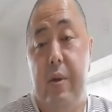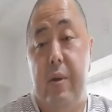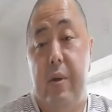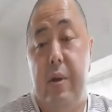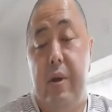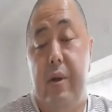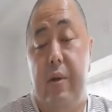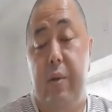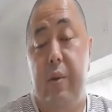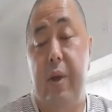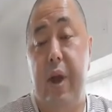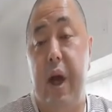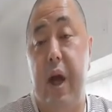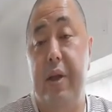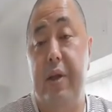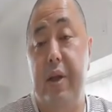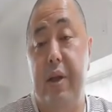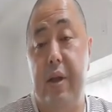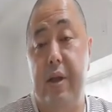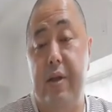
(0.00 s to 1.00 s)
の中
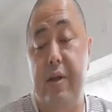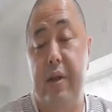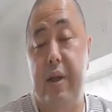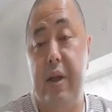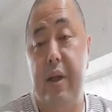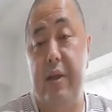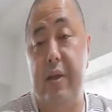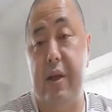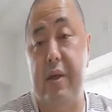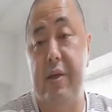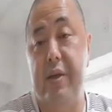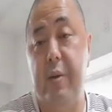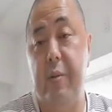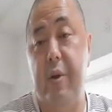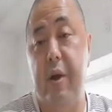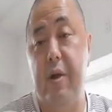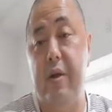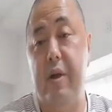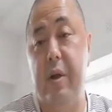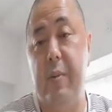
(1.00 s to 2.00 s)
でですね、させても
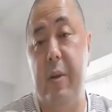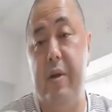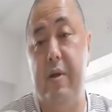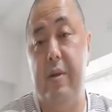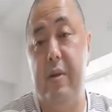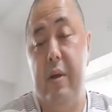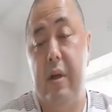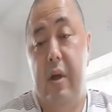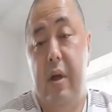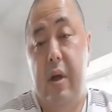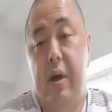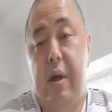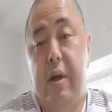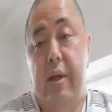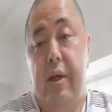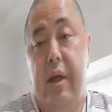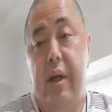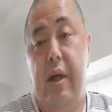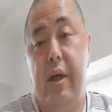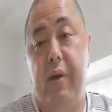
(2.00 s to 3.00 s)
らっています。
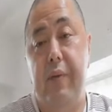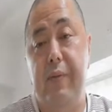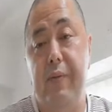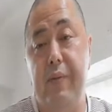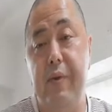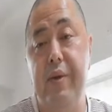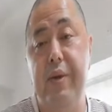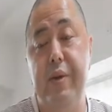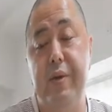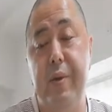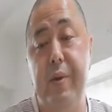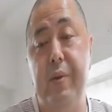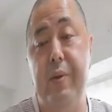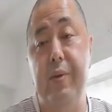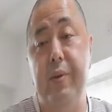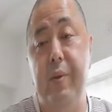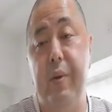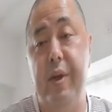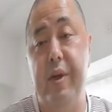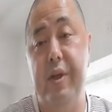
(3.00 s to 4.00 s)
で、福祉という
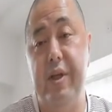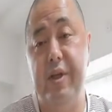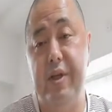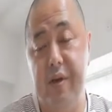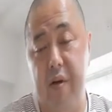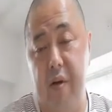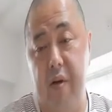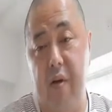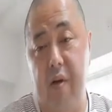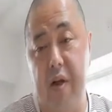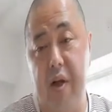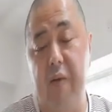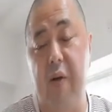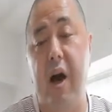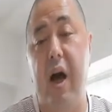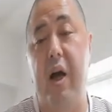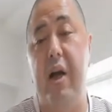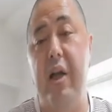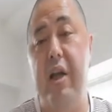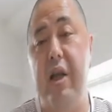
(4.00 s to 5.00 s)
のは非常にわ
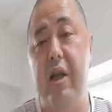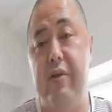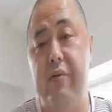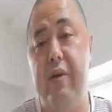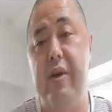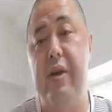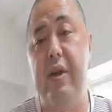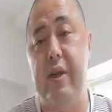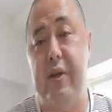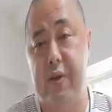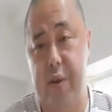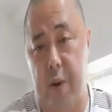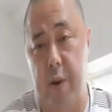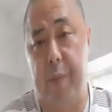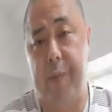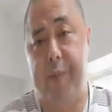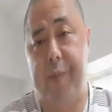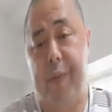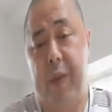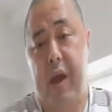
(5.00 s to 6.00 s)
かりにくいんですよ。
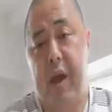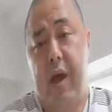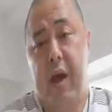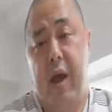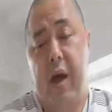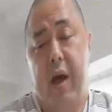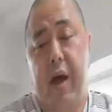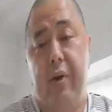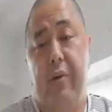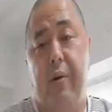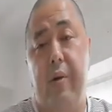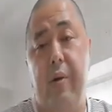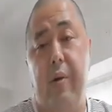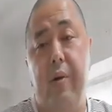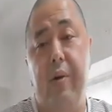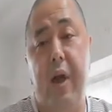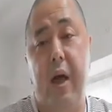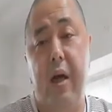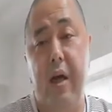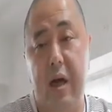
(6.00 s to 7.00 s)
あの、
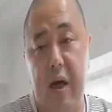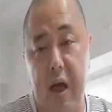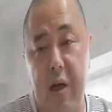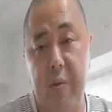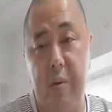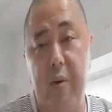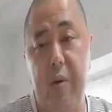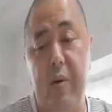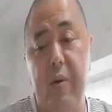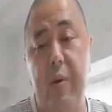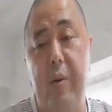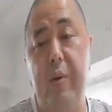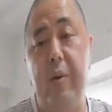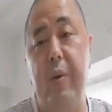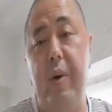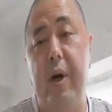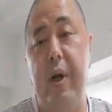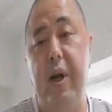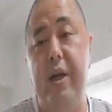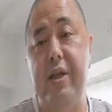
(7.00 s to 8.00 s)
何回もこの
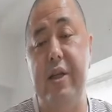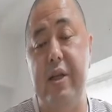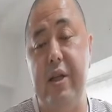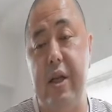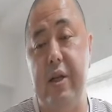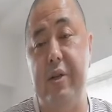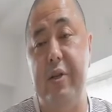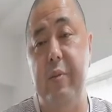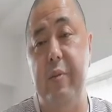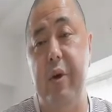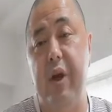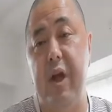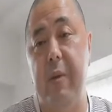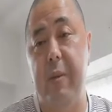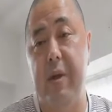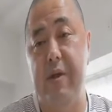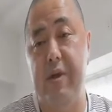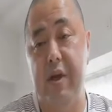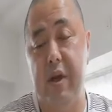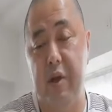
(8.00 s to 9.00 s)
お話しさせてもらい
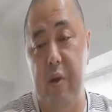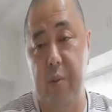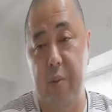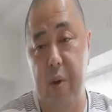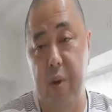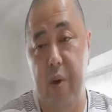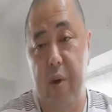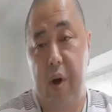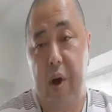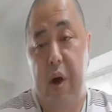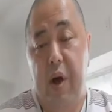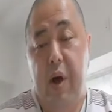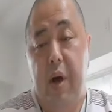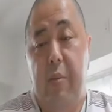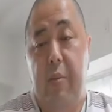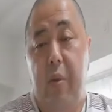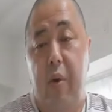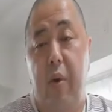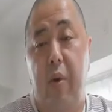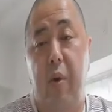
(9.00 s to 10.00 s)
ますけども、
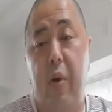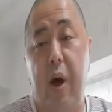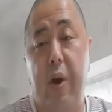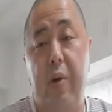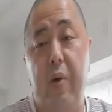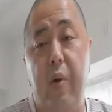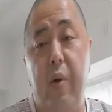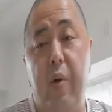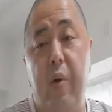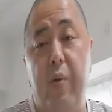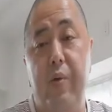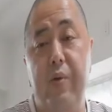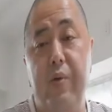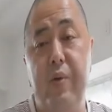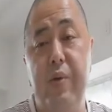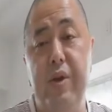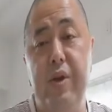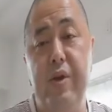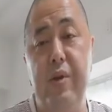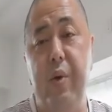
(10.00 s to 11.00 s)
もうあの、福
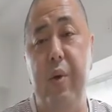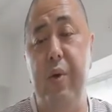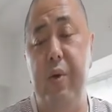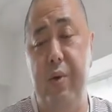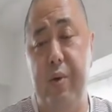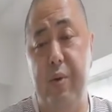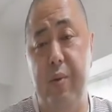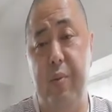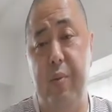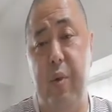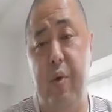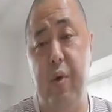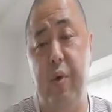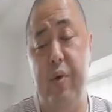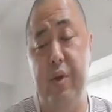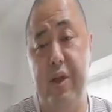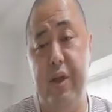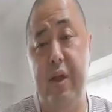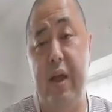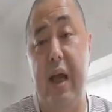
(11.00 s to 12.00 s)
祉というもの
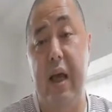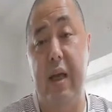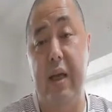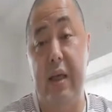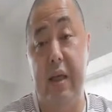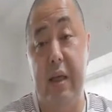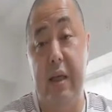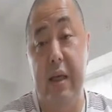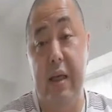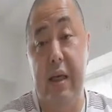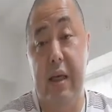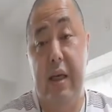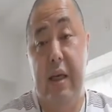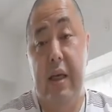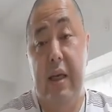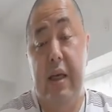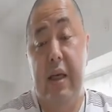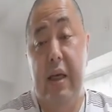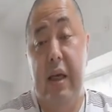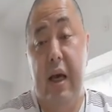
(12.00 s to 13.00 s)
自体
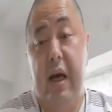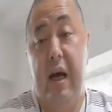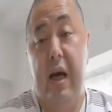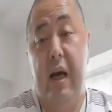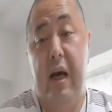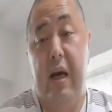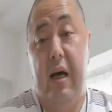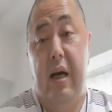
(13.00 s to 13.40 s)
が、